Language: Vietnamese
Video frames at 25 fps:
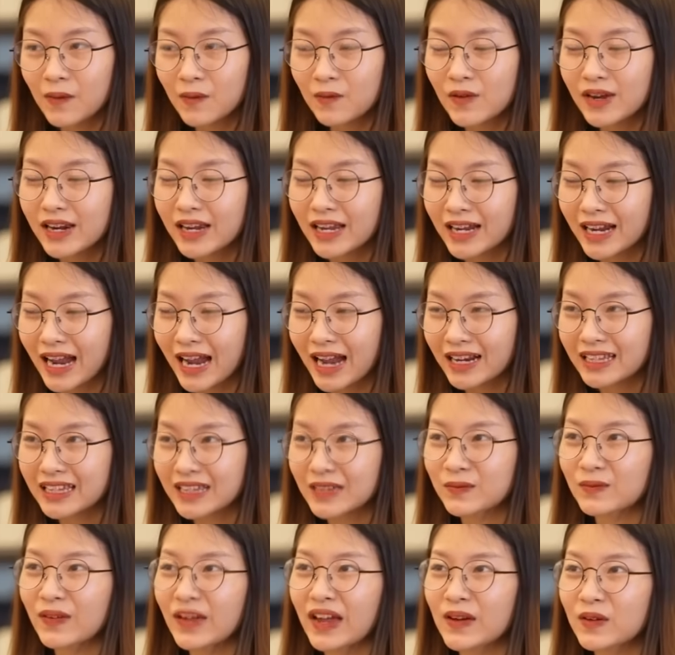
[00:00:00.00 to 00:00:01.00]
Em quyết định khác
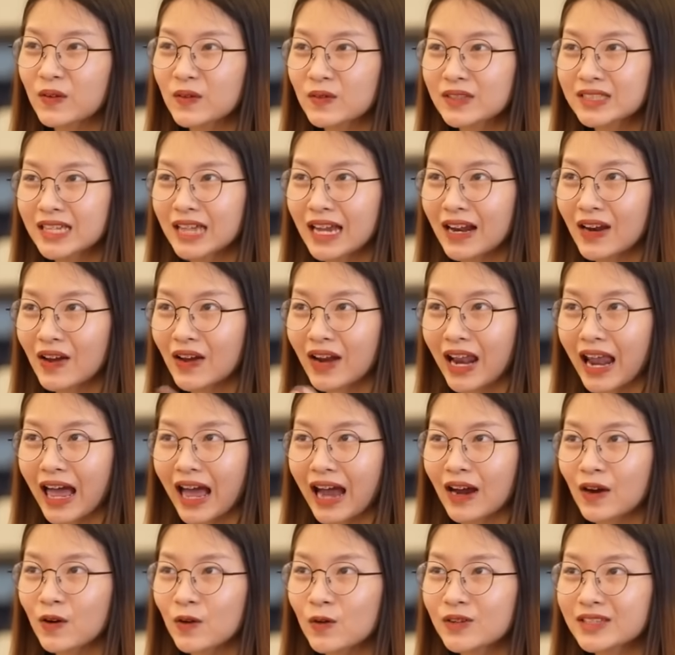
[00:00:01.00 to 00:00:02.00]
thì mẹ em cũng sẽ lo
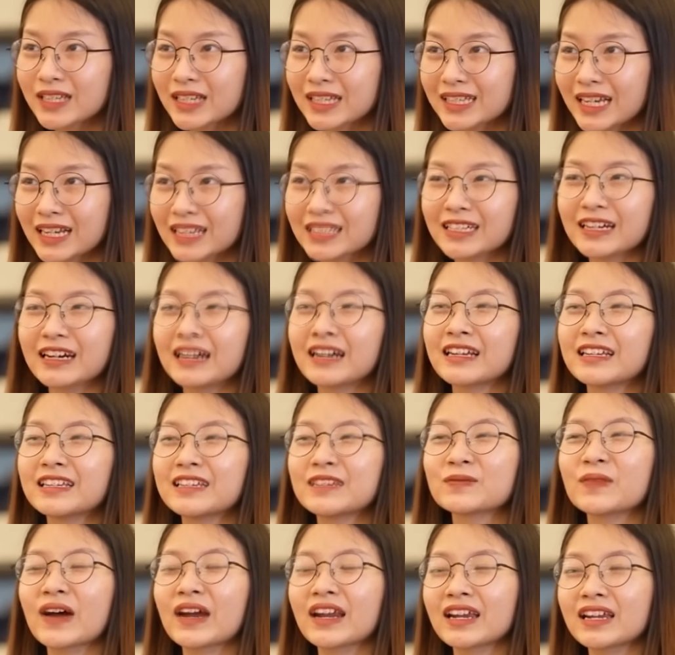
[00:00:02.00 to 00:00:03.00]
lắng, cũng sẽ trăn trở,
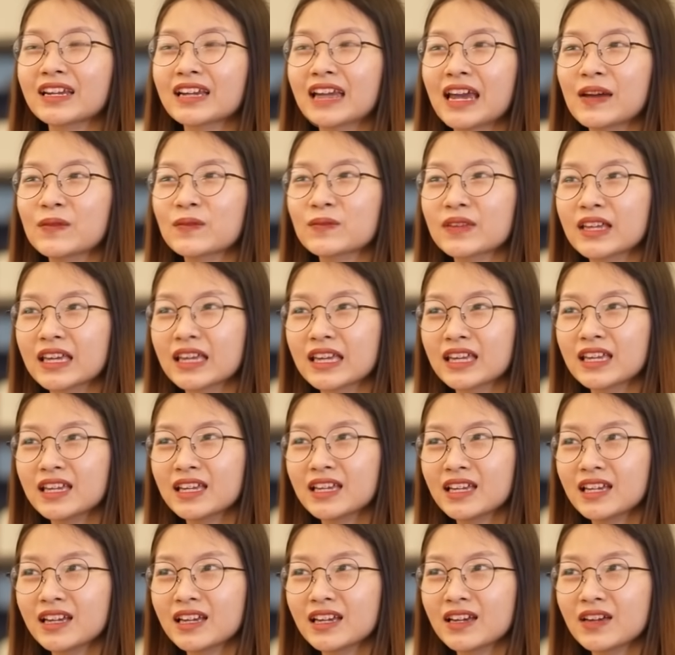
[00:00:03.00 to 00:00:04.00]
nhưng bản thân em thì
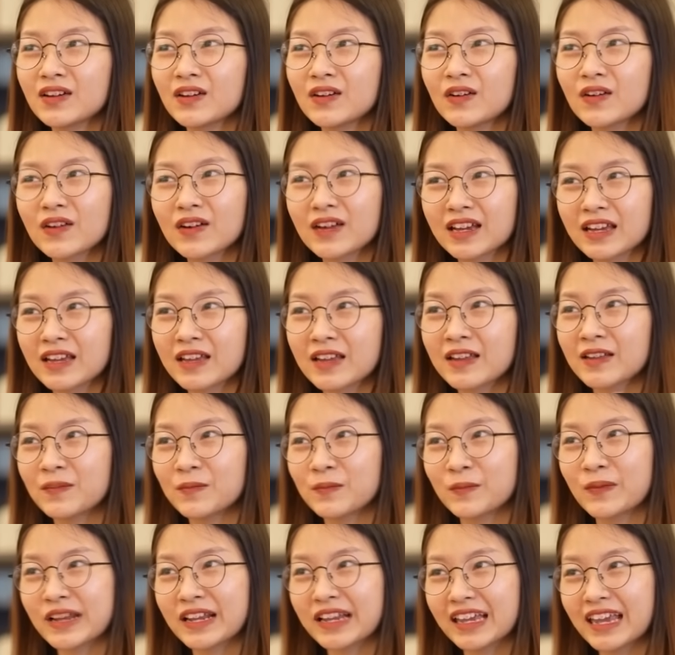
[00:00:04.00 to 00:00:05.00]
ok,
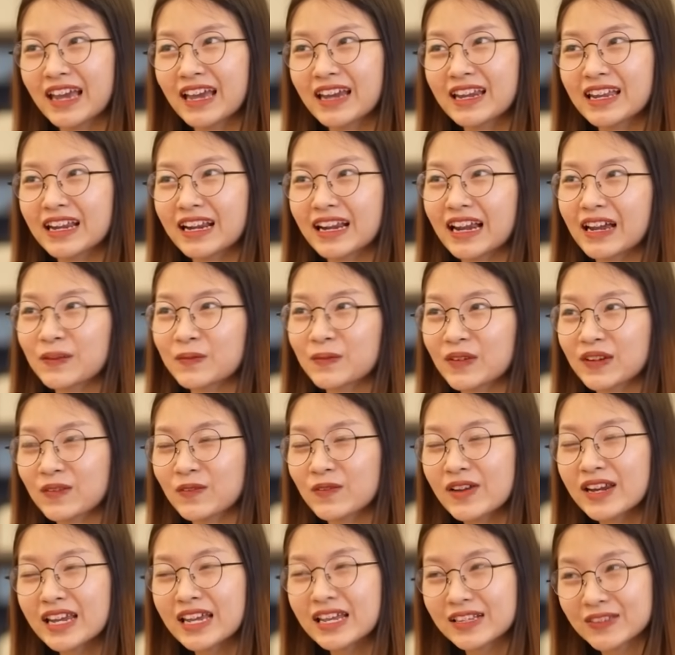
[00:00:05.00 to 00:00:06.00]
mình nhất định là
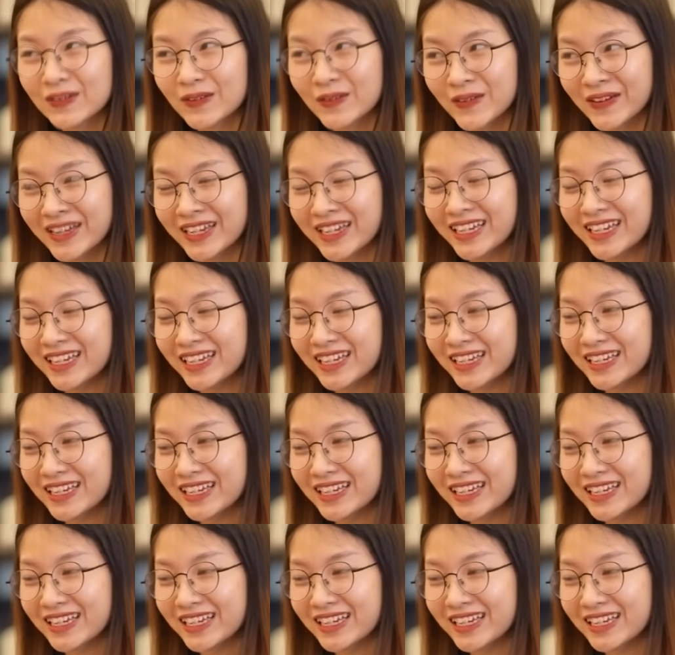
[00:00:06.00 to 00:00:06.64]
mình quyết định rồi